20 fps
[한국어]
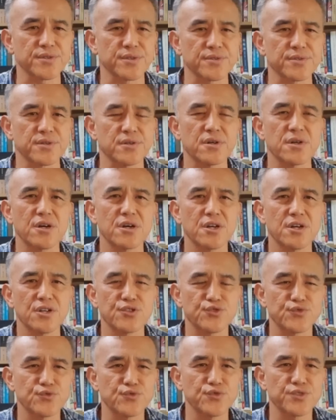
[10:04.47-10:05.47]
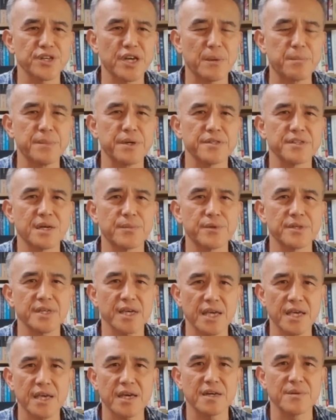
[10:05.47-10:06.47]
있어서 중국이 한마디 하면
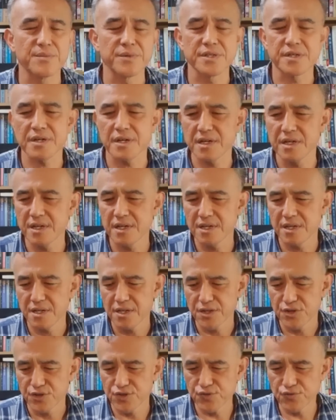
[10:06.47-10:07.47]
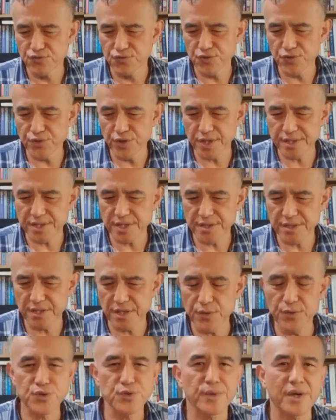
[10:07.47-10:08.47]
깨갱합니다. 중국
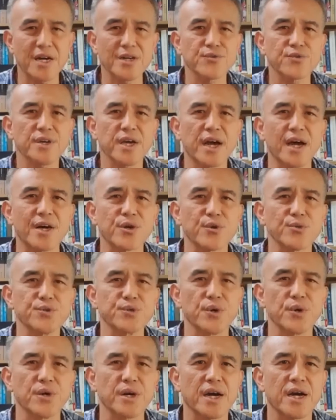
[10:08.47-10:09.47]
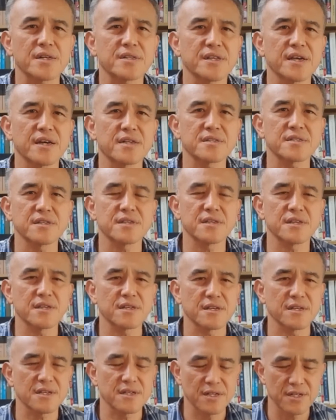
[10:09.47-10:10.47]
유학생들이 요즘 한국에 안 오죠. 각
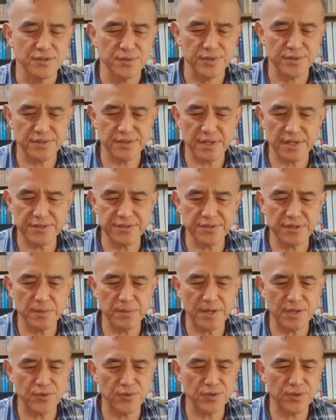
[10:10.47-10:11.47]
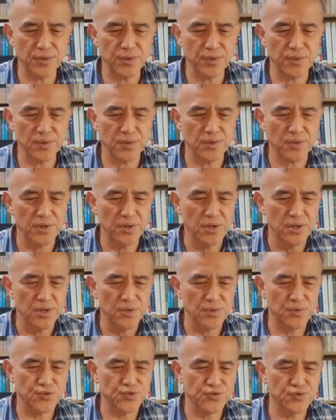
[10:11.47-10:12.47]
대학들이 좀 스트레스를 받고 있고
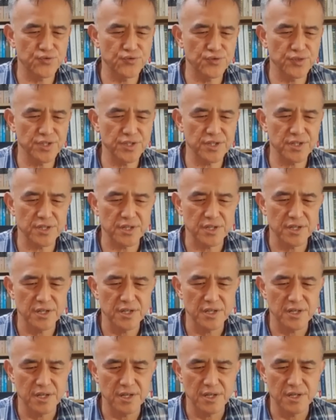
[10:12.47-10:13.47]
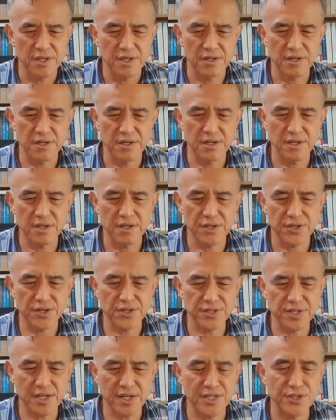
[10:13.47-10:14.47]
또 중국이 어,
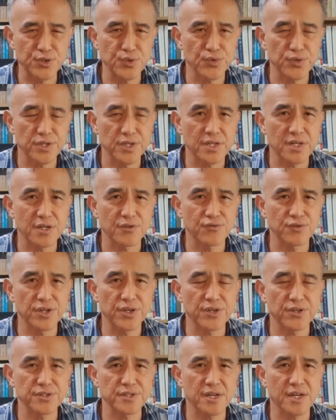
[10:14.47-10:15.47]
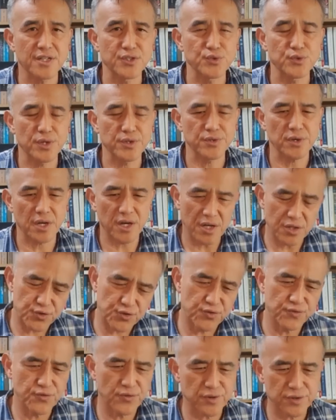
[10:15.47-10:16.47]
경제가 안 좋으니까 우리 경제가 안 좋아서 아
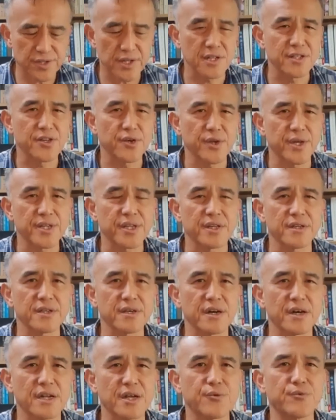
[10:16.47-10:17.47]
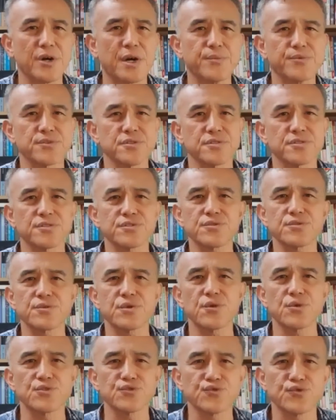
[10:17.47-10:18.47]
중국을 잘들어야 된다라고 하면서
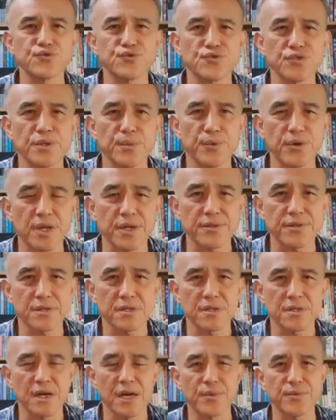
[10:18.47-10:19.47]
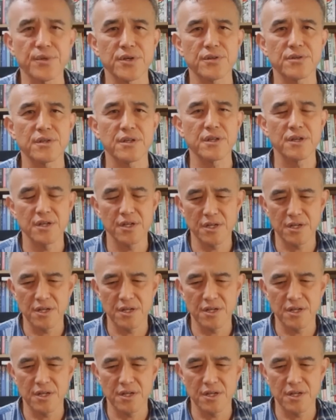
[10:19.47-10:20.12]
스스로 중국이 뭐라 하면